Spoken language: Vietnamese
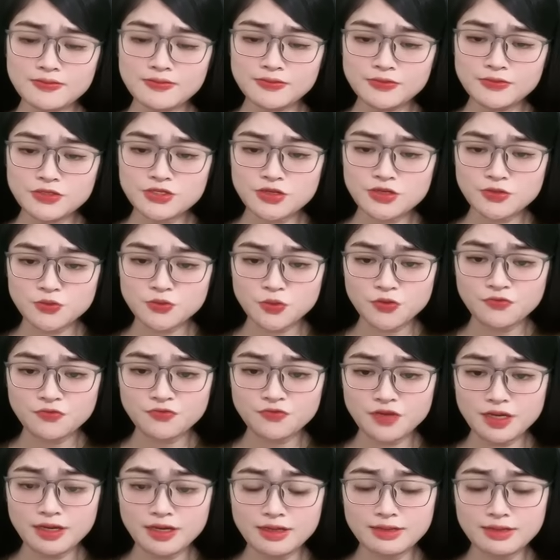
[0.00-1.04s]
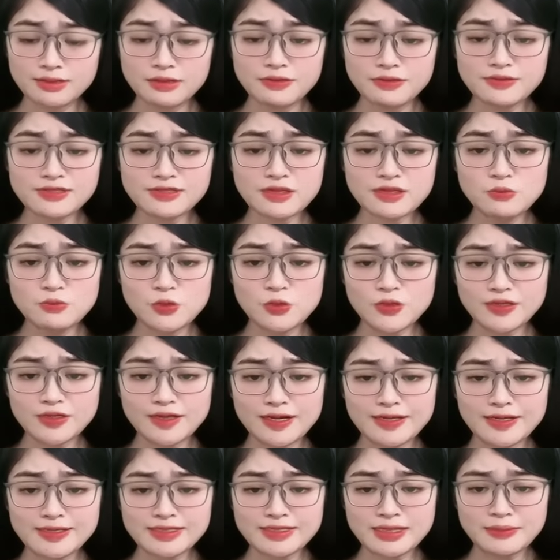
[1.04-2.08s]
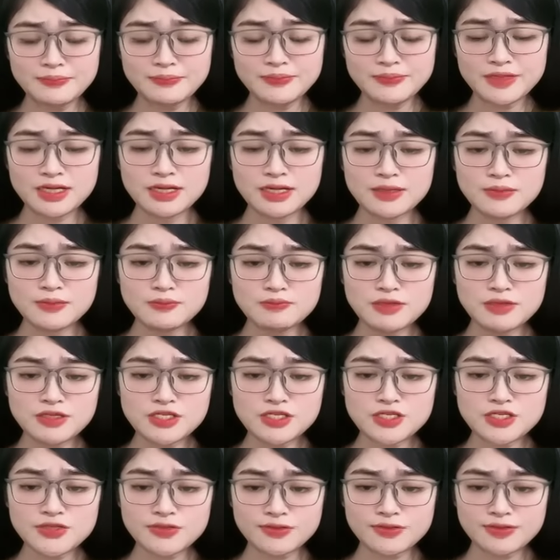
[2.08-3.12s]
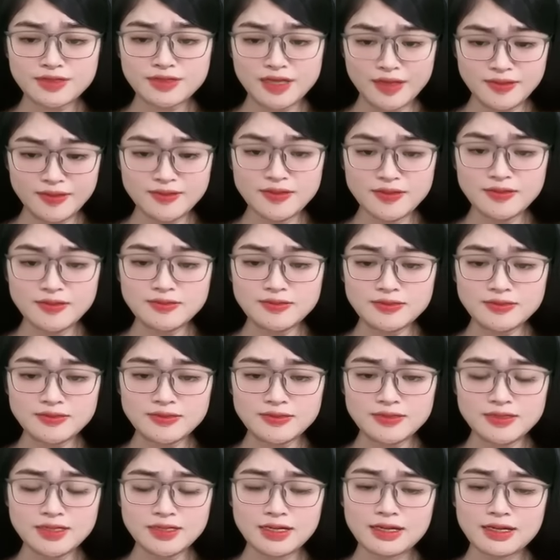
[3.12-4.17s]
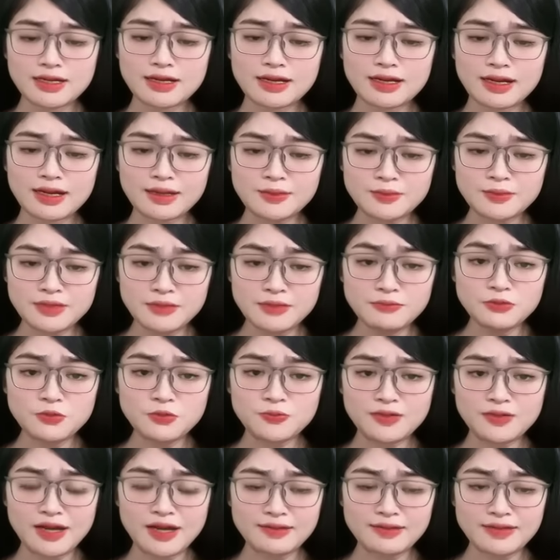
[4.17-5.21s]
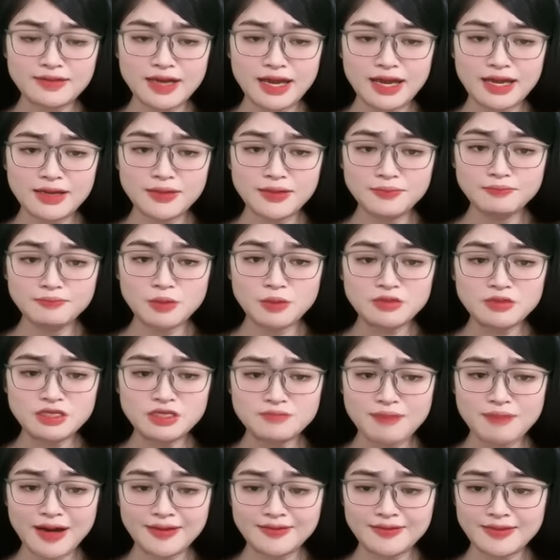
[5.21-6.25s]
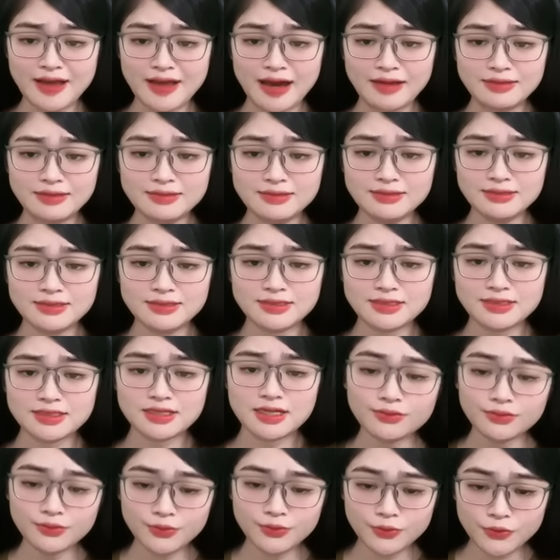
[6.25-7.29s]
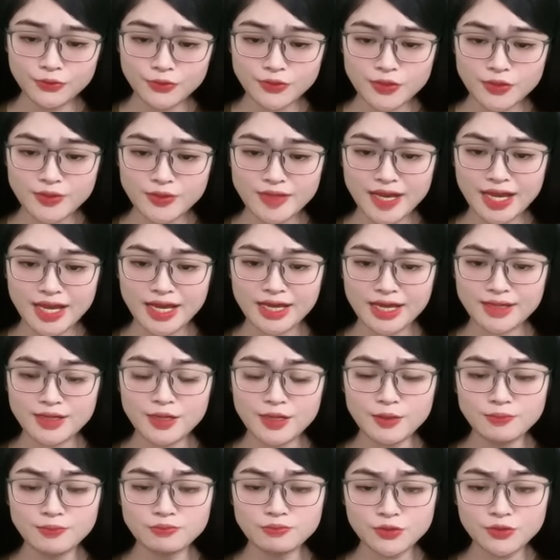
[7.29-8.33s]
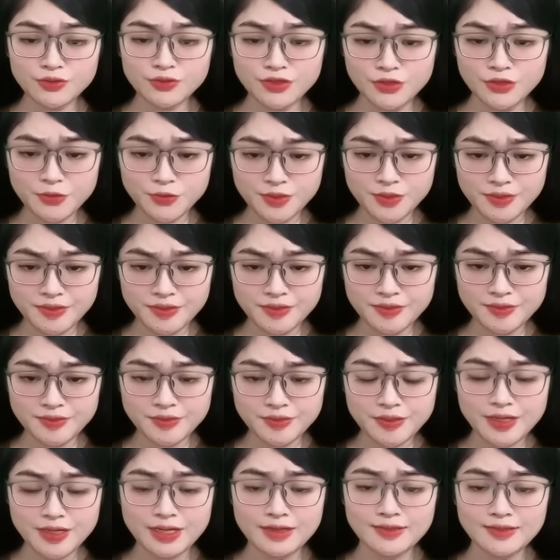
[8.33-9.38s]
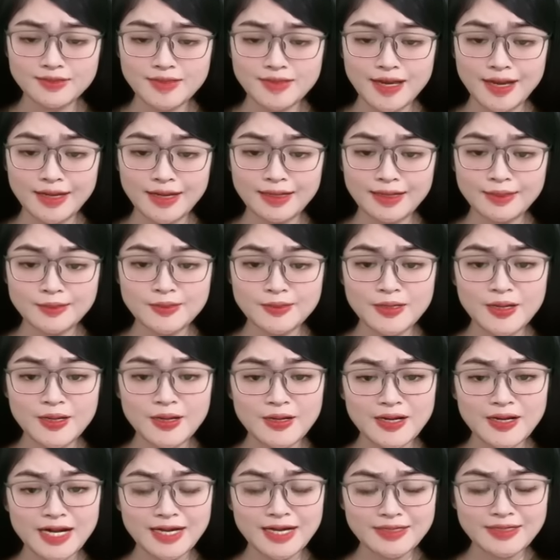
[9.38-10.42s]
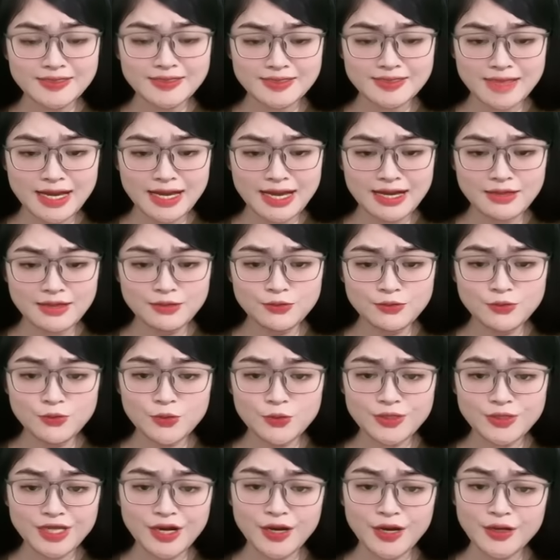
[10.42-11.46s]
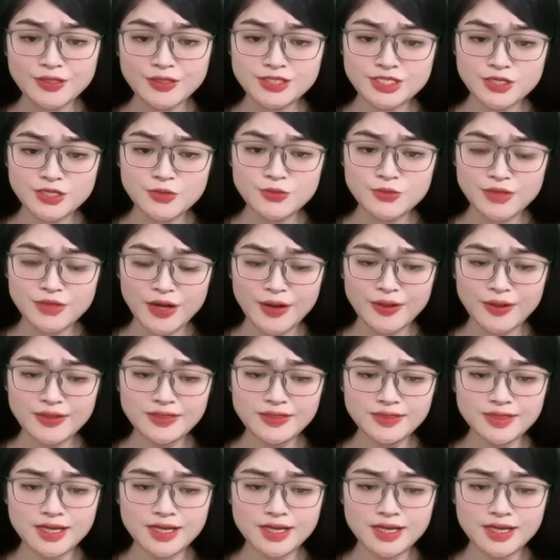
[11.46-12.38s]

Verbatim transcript: Trần Tuấn Vĩ đứng sau bụi cây rậm, bật chợt nín thở. Anh tiếp tục lắng nghe mọi người bàn tán. Tôi có nghe một tiểu thư là họ hàng xa của nhà họ Châu nói,